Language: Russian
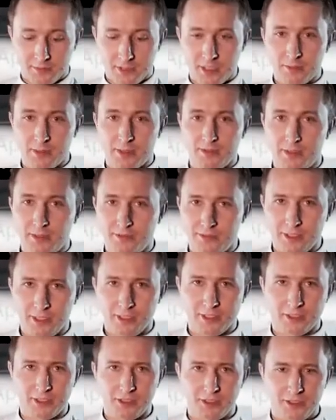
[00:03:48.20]
Добавили
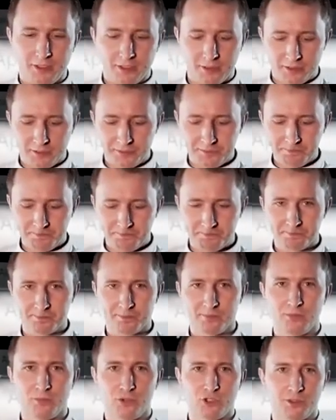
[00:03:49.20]
все ингредиенты.
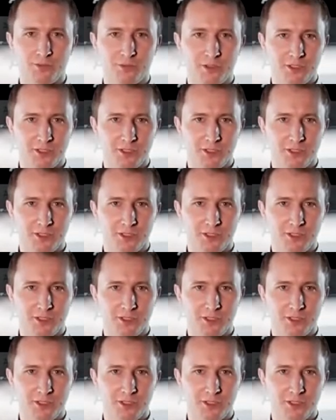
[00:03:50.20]
Можем